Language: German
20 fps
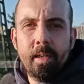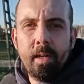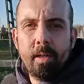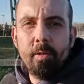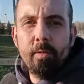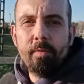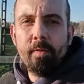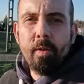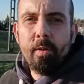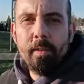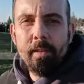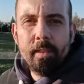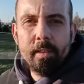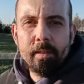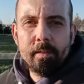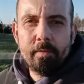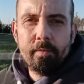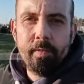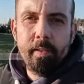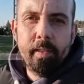Hallo
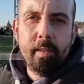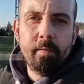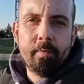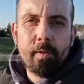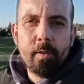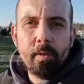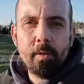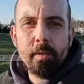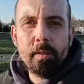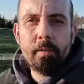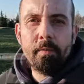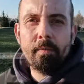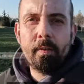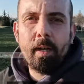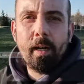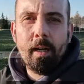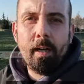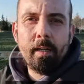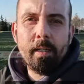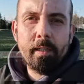Freunde, viele von euch
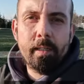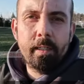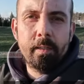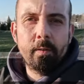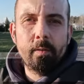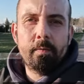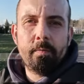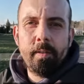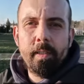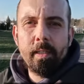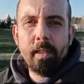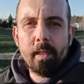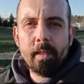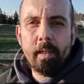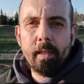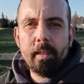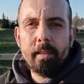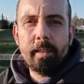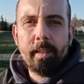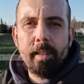fragen hin und wieder
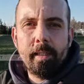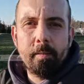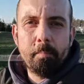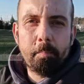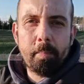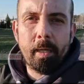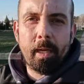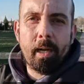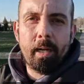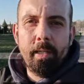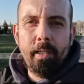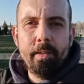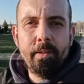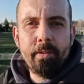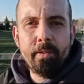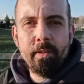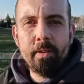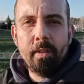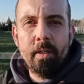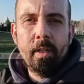nach den
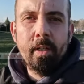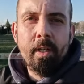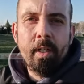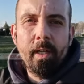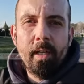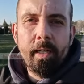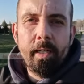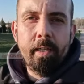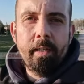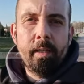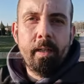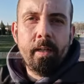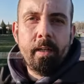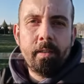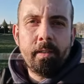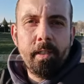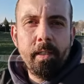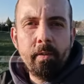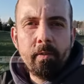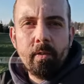Preisen in
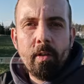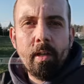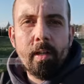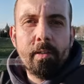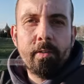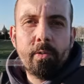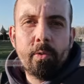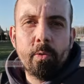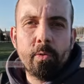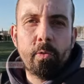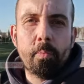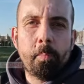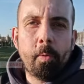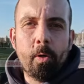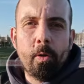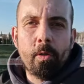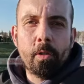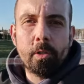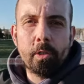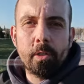der
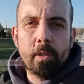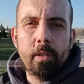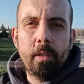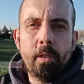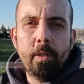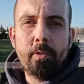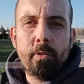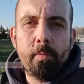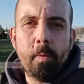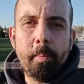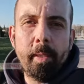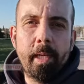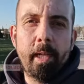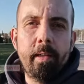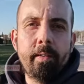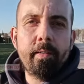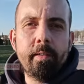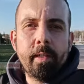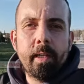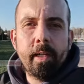Dienstleistungsbranche, also wenn man
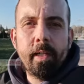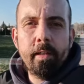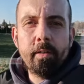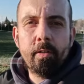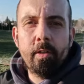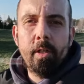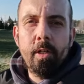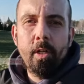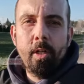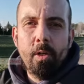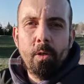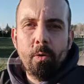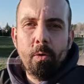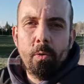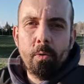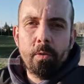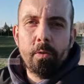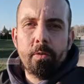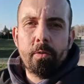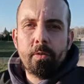essen geht.
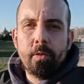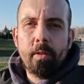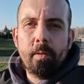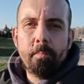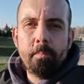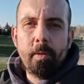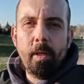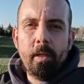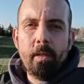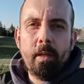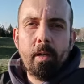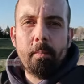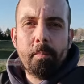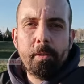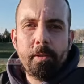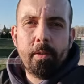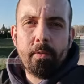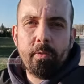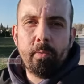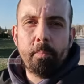Und ähm, ja, da habe
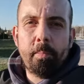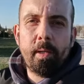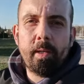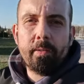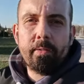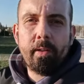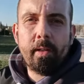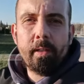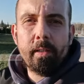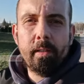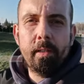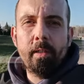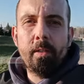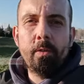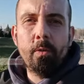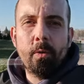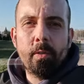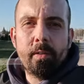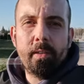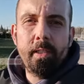ich jetzt ein paar Sachen
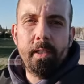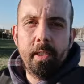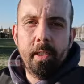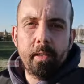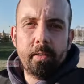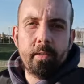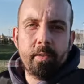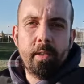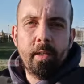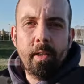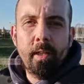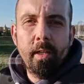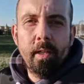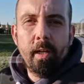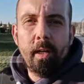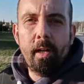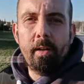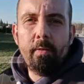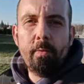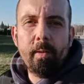notiert,
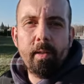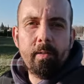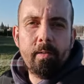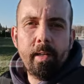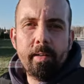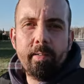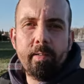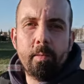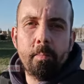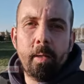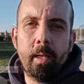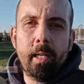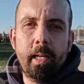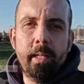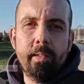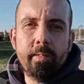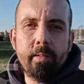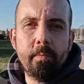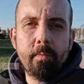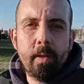als wir das letzte Mal
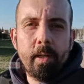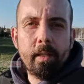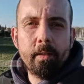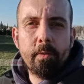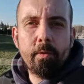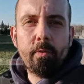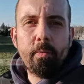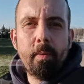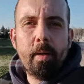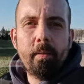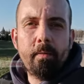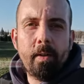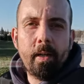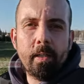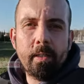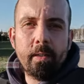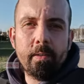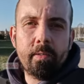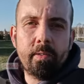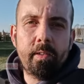essen waren. Und zwar
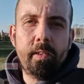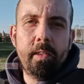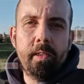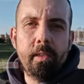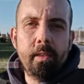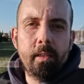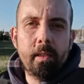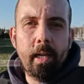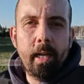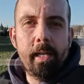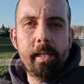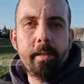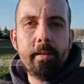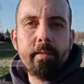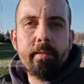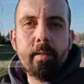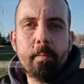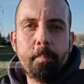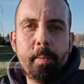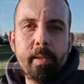war das die
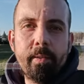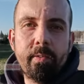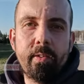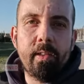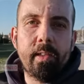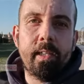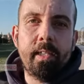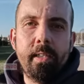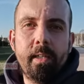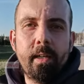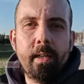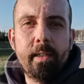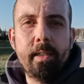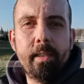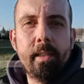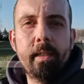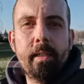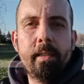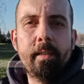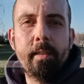älteste Pizzeria
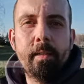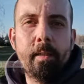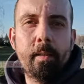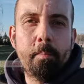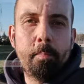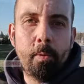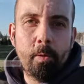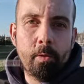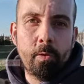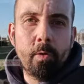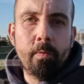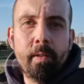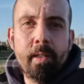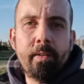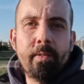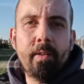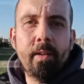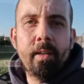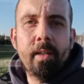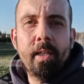hier in äh,
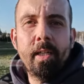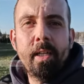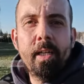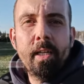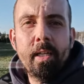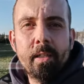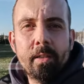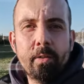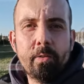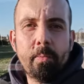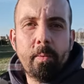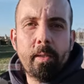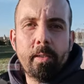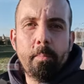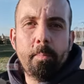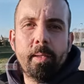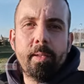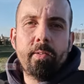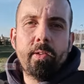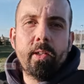Polkowice. Das war
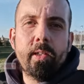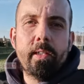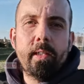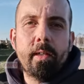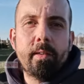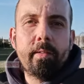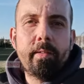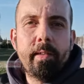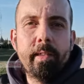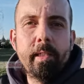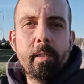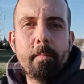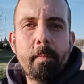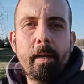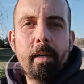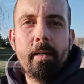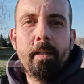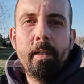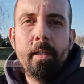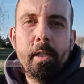die Pizzeria
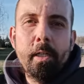Cinema.